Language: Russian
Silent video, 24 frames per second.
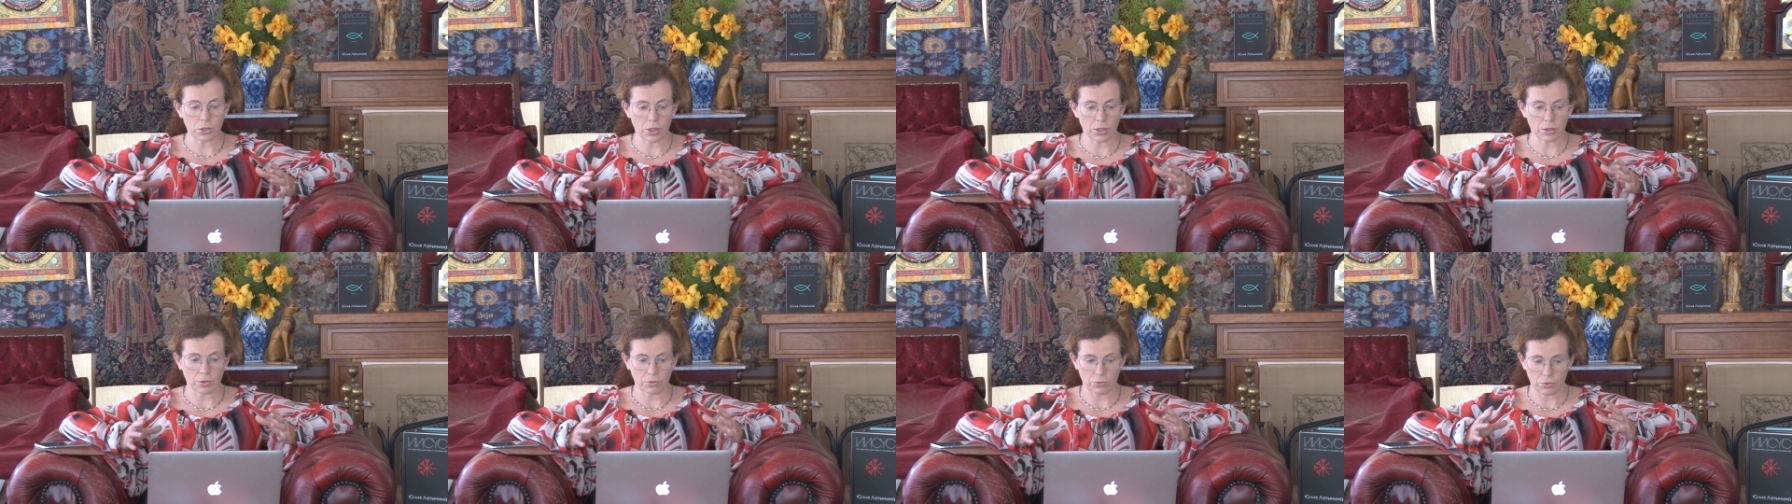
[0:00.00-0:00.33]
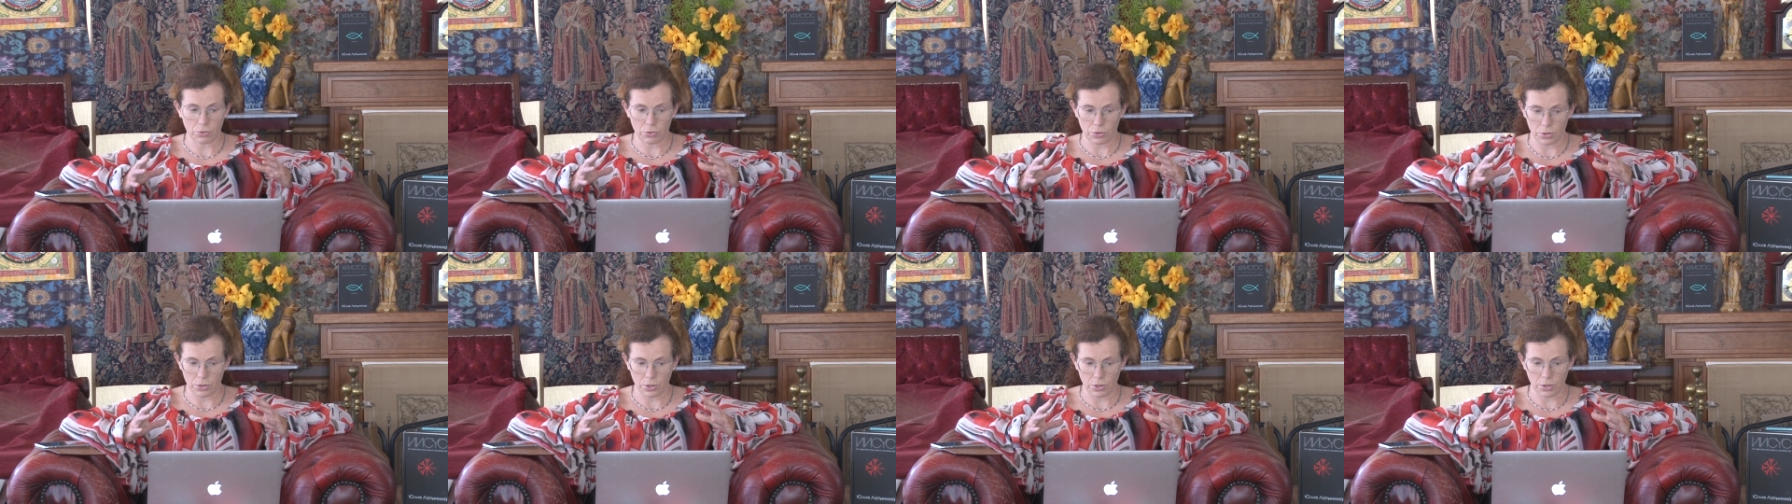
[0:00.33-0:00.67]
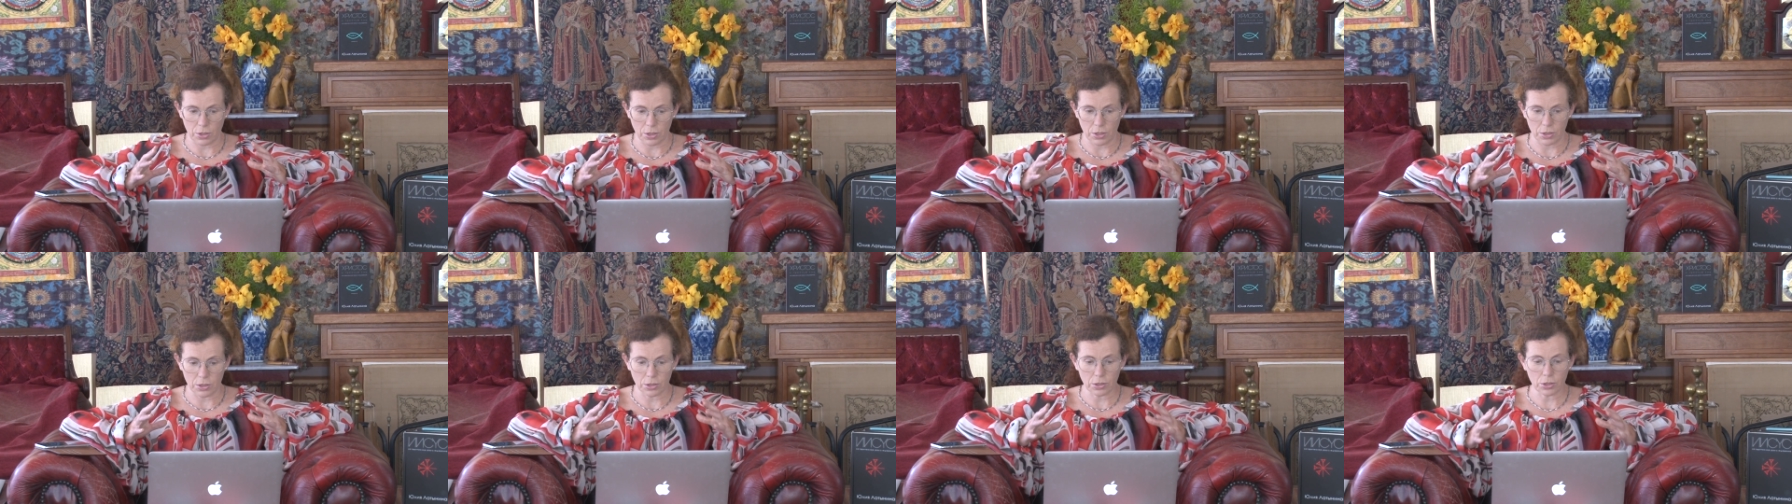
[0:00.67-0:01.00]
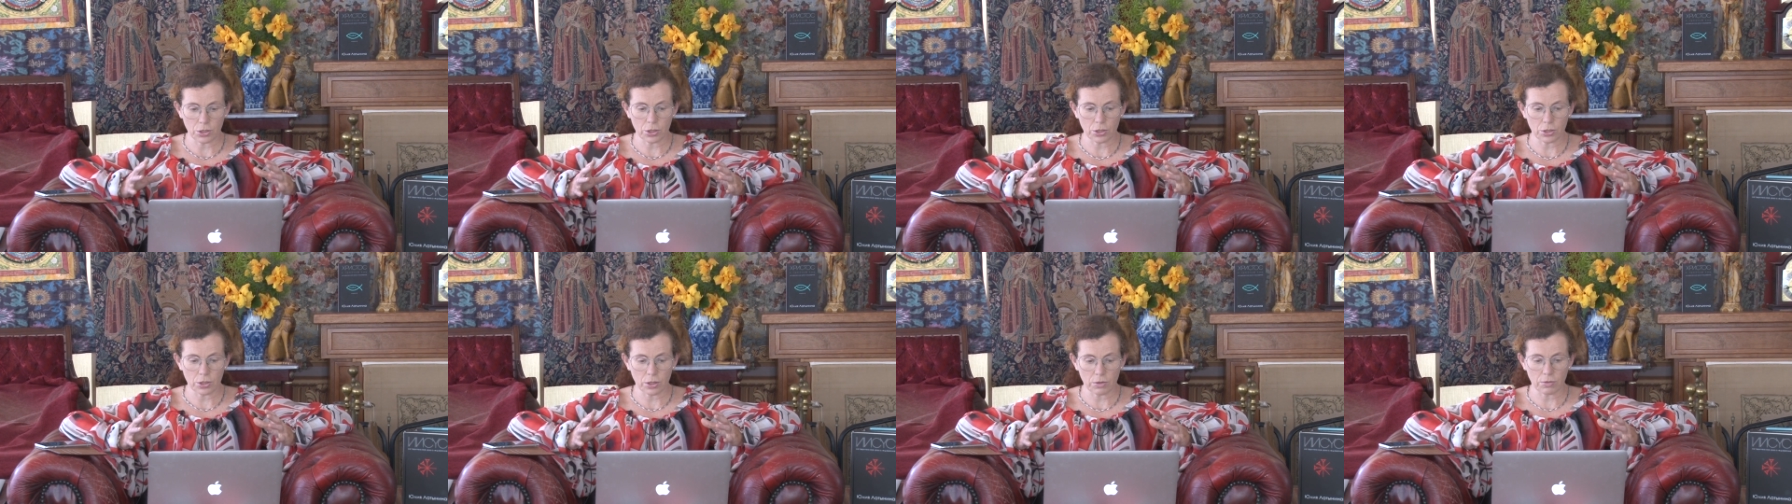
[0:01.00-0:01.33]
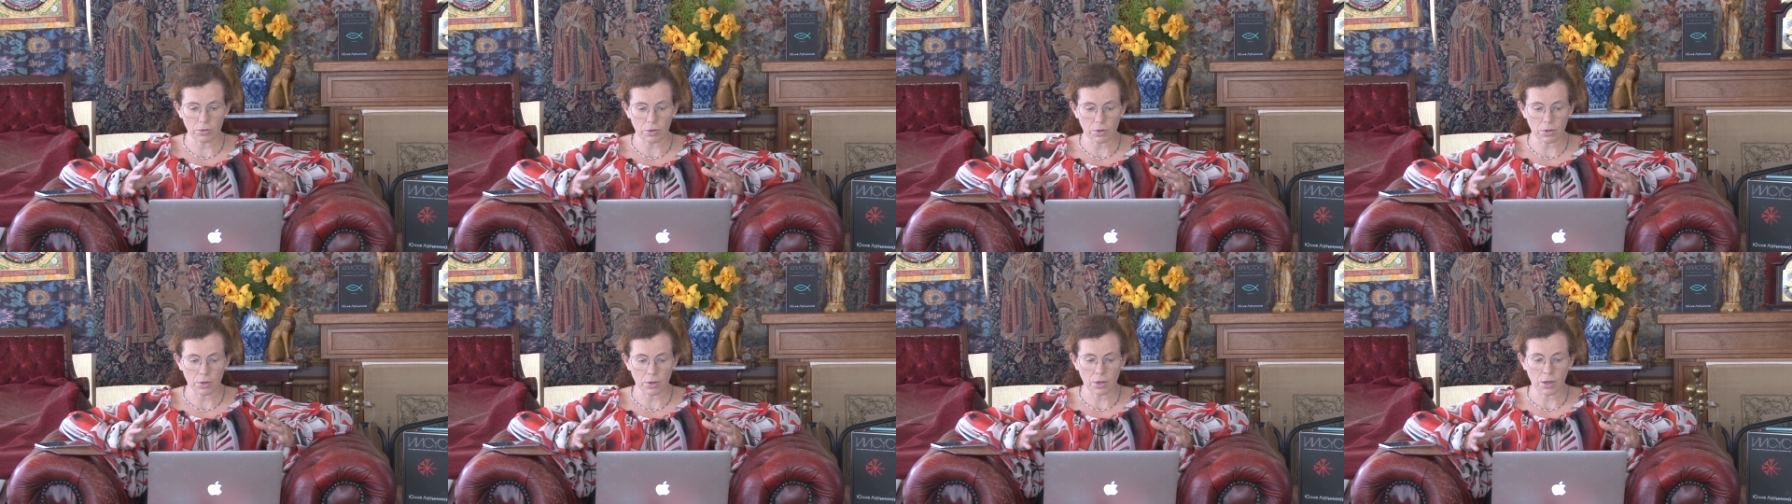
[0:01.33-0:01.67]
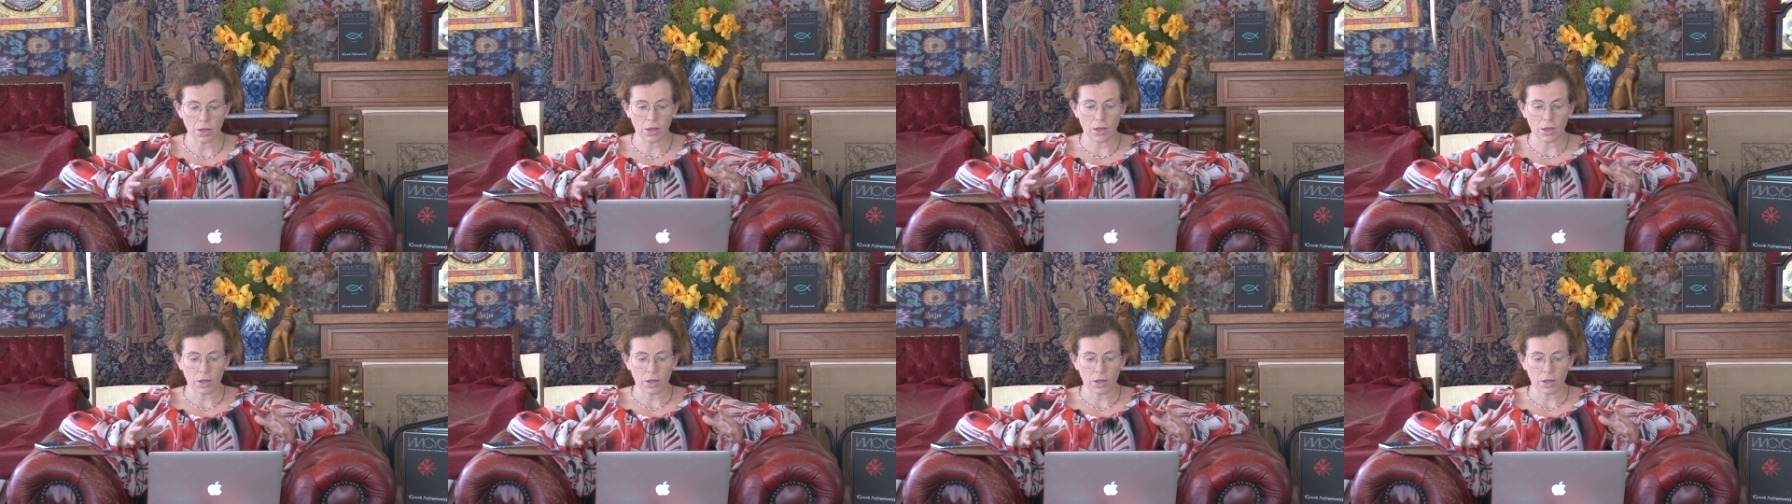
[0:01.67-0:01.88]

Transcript: это все сделал один человек,